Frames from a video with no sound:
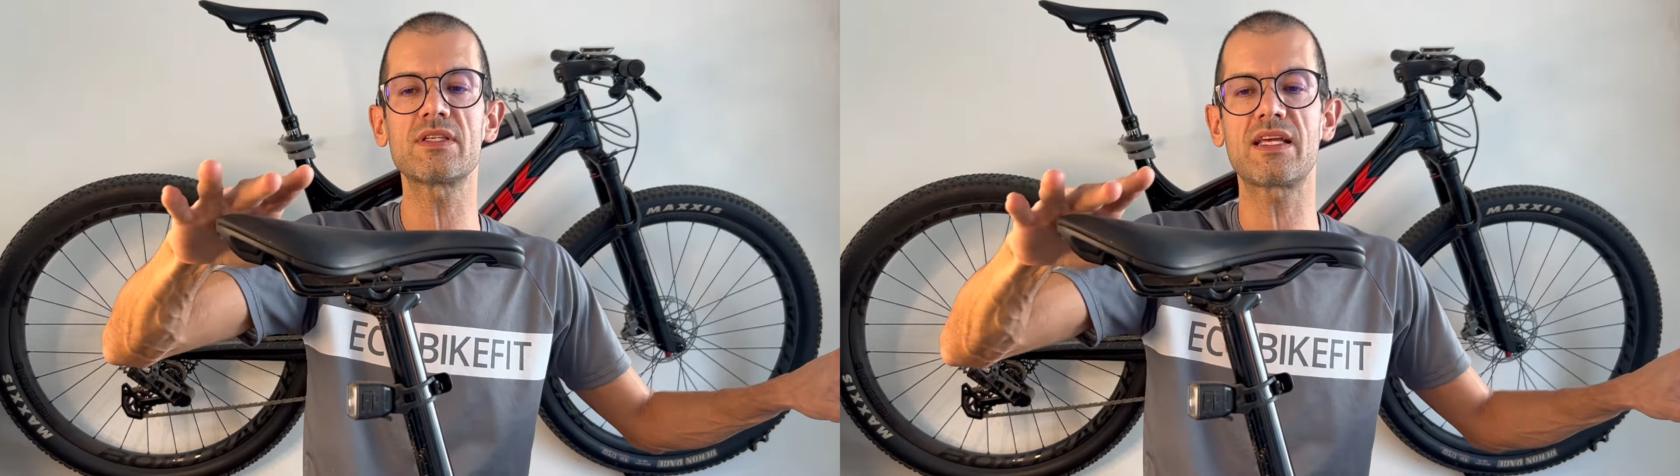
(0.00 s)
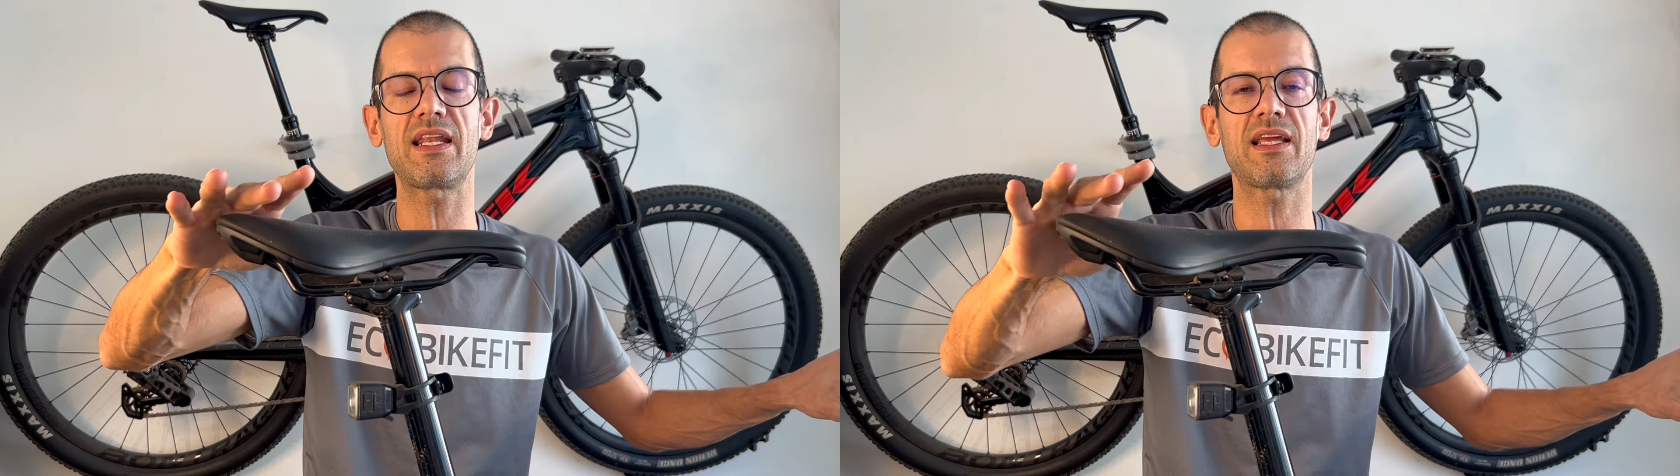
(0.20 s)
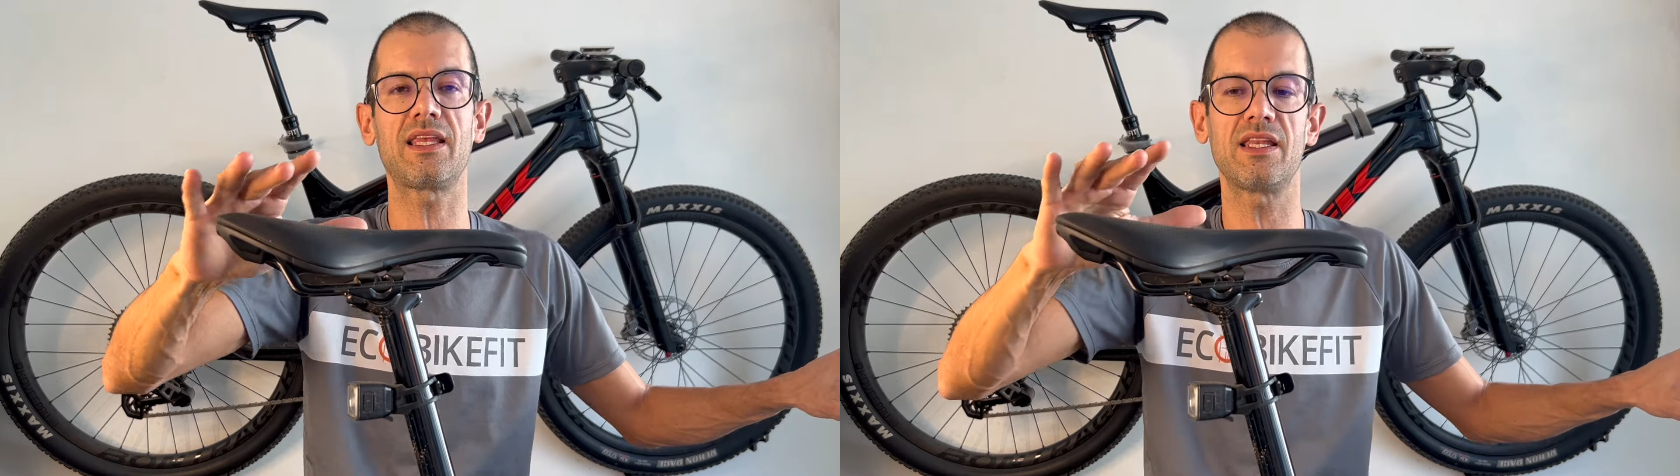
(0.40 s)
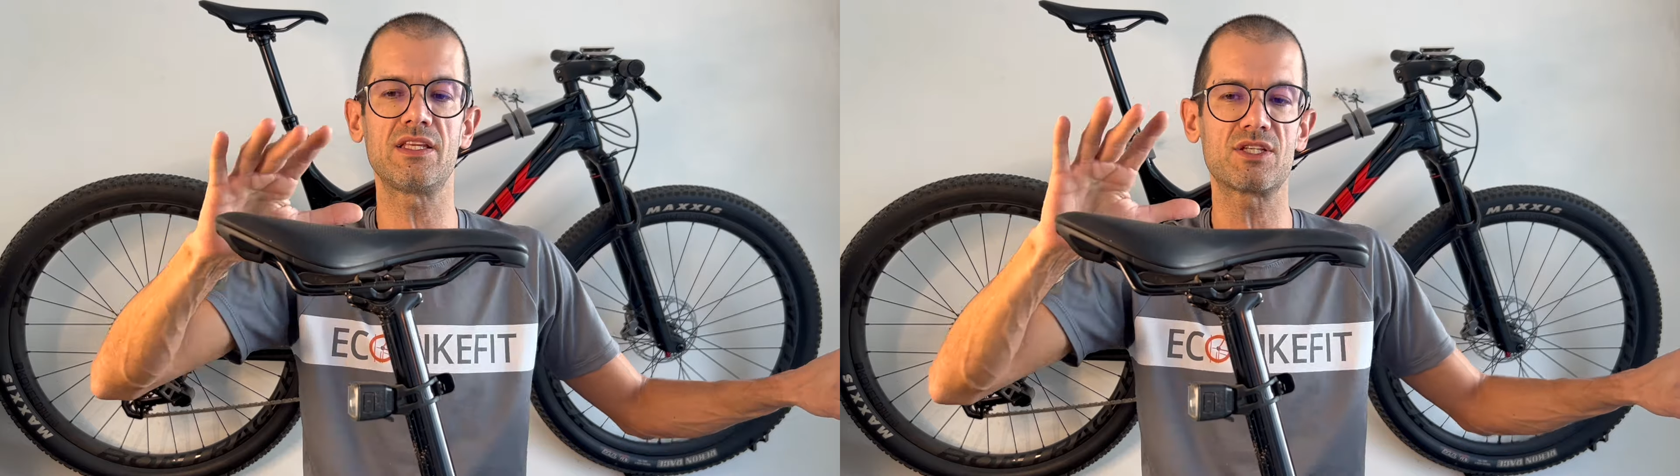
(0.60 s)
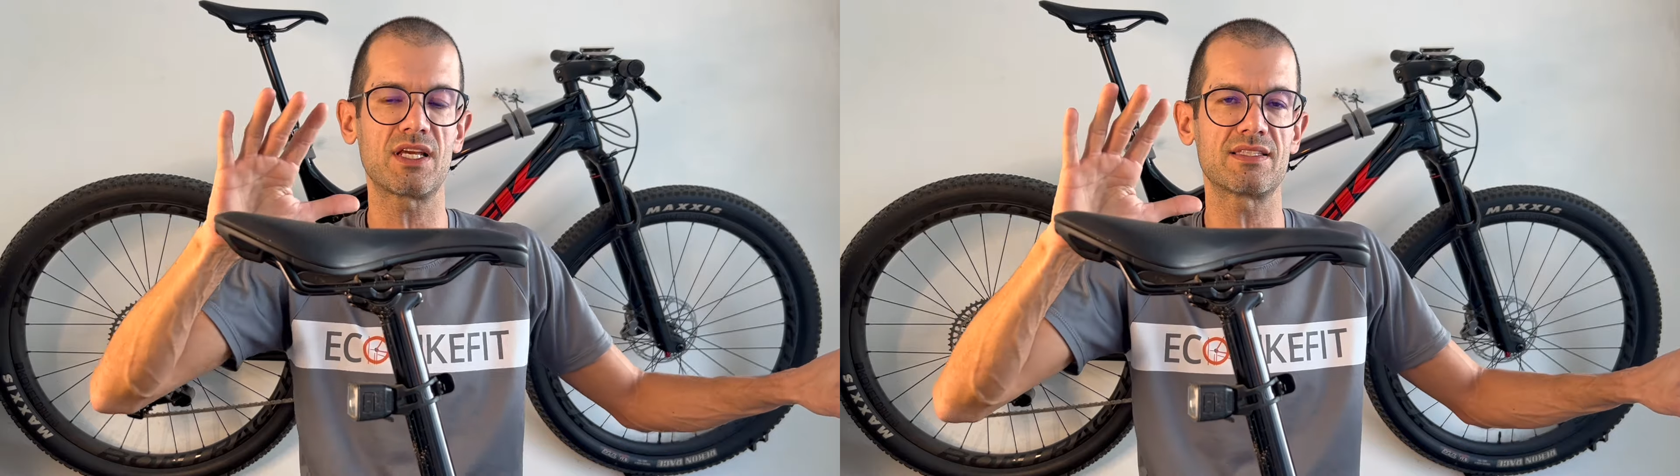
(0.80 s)

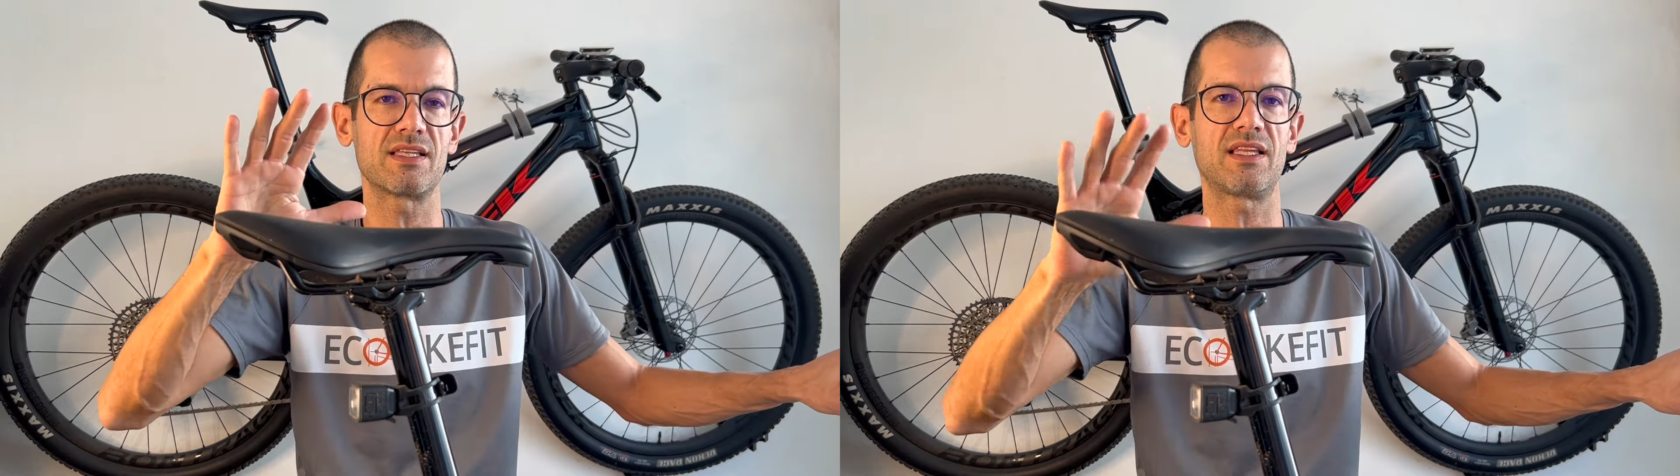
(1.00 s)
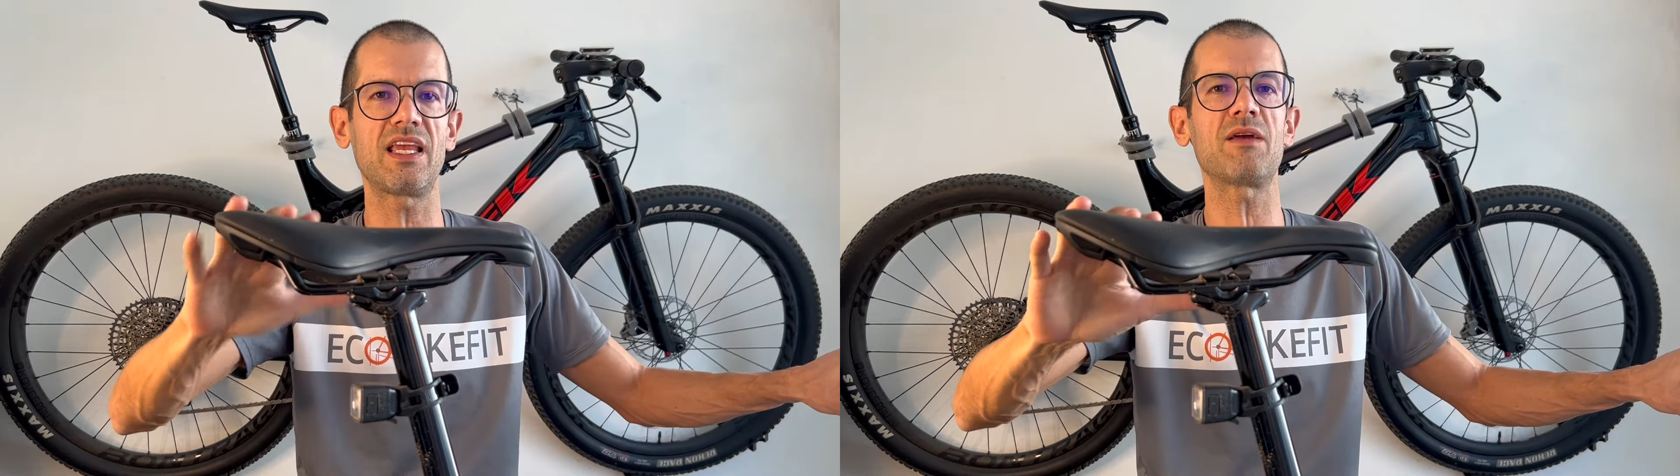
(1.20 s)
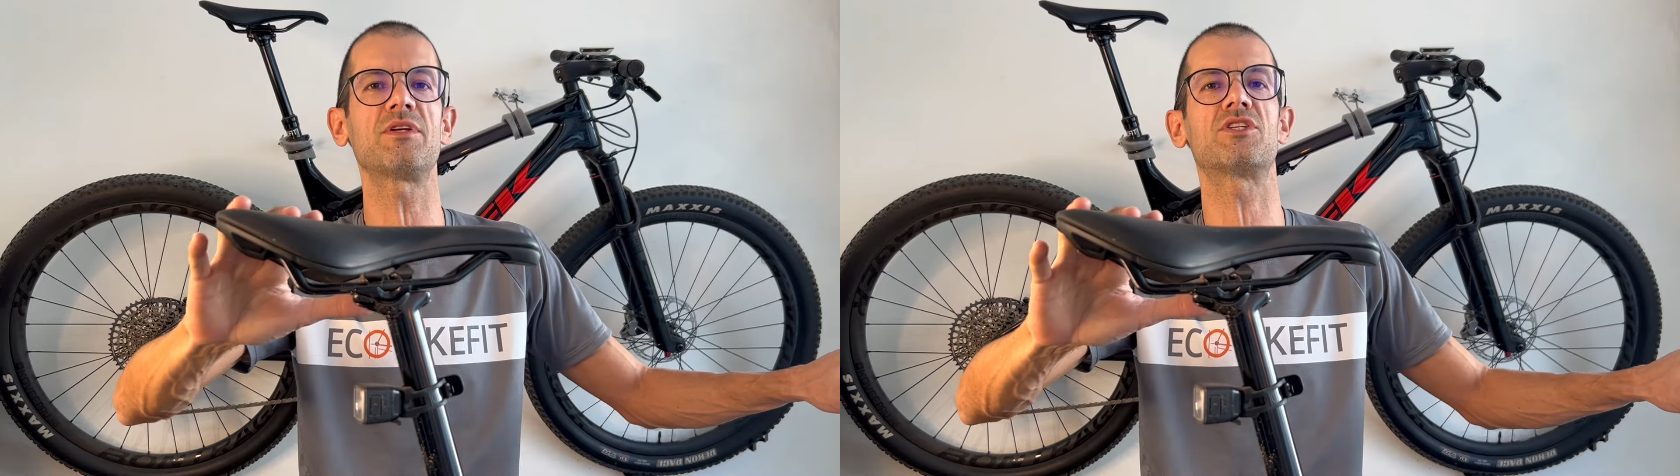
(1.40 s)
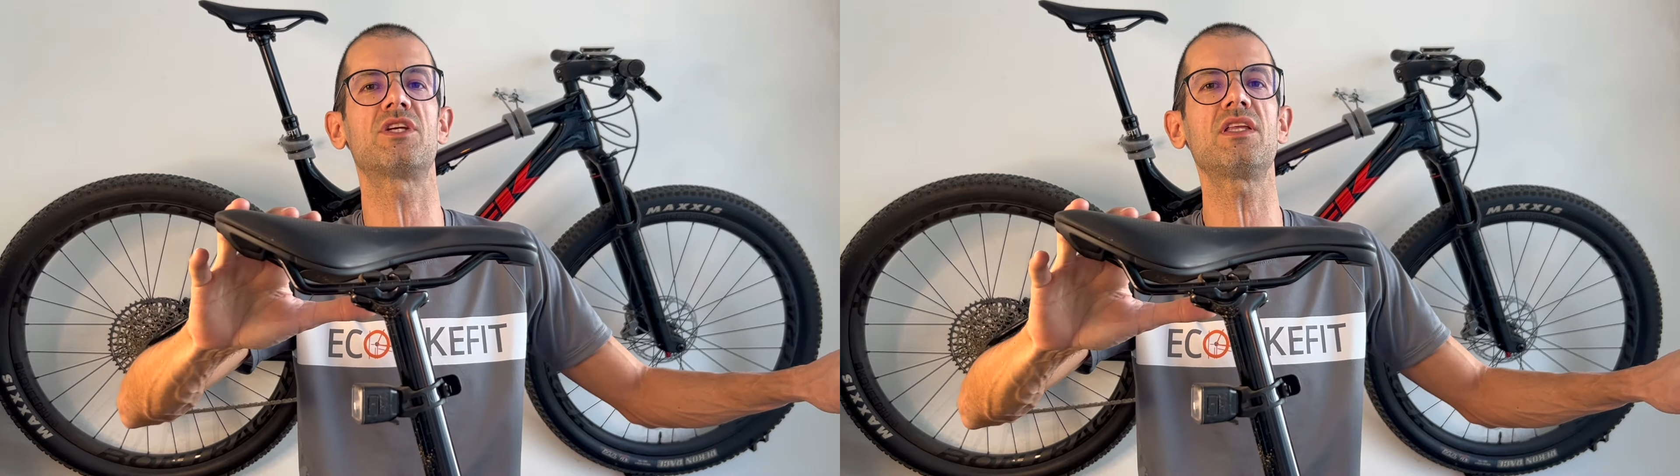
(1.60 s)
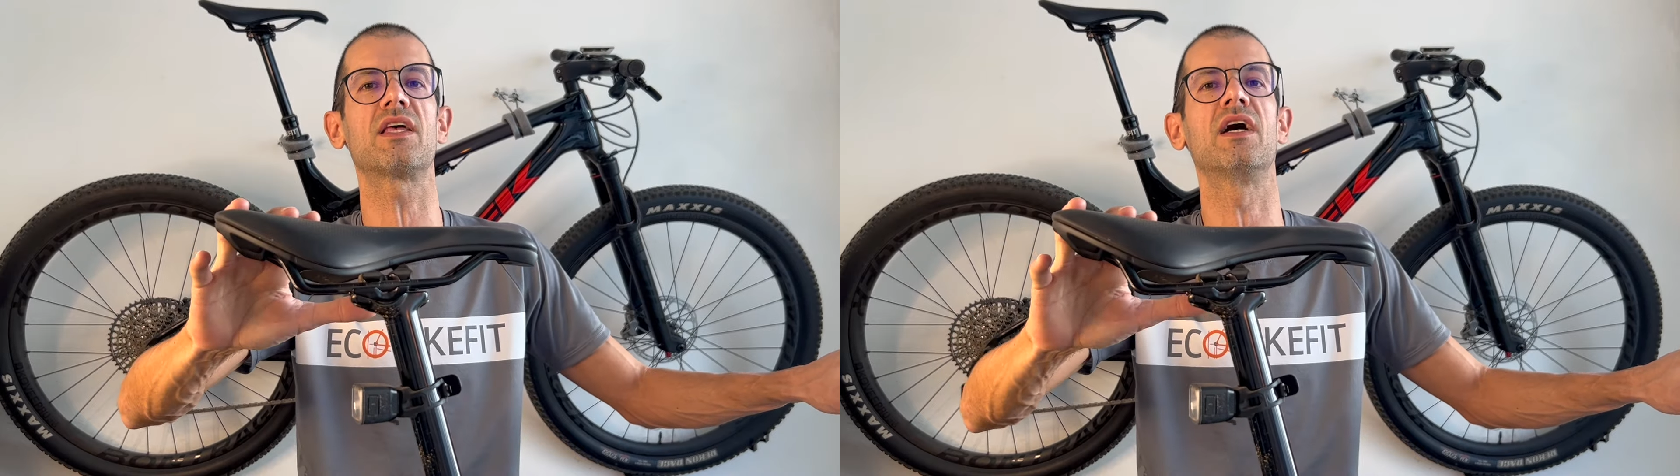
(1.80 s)
características e tem a
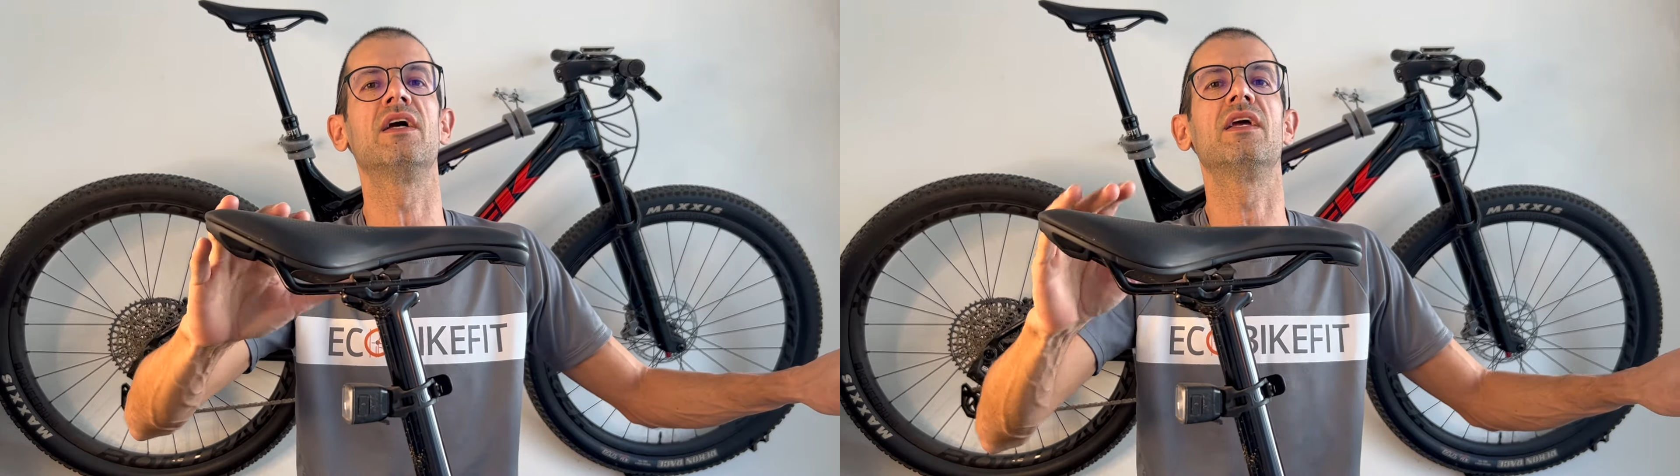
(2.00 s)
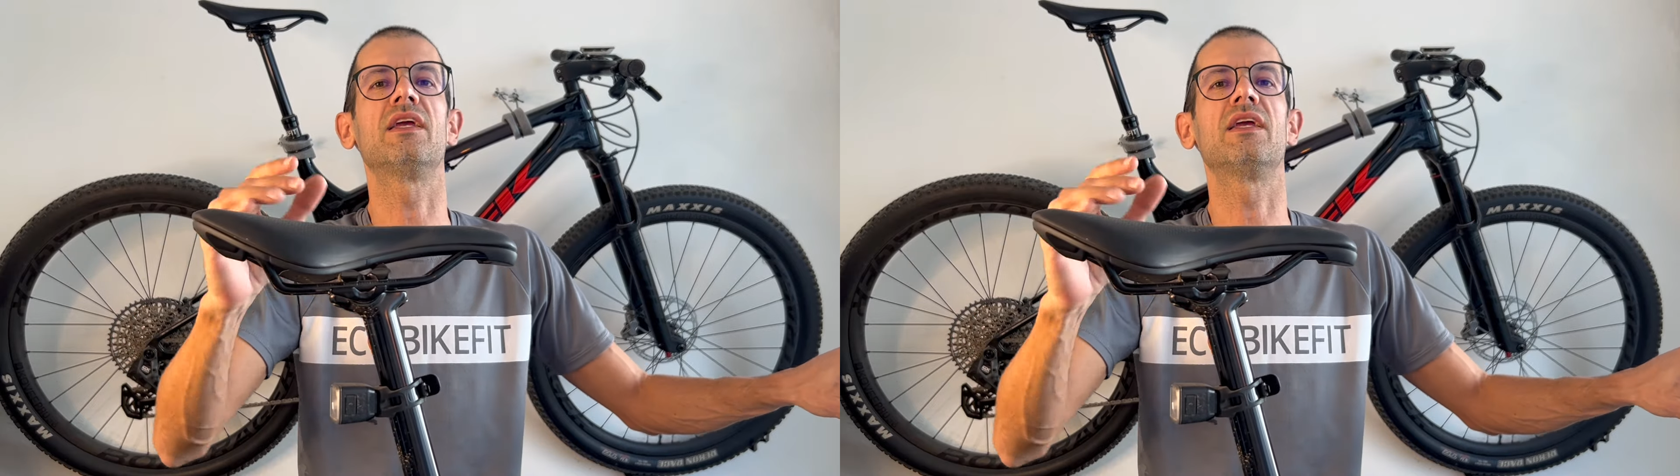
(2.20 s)
medida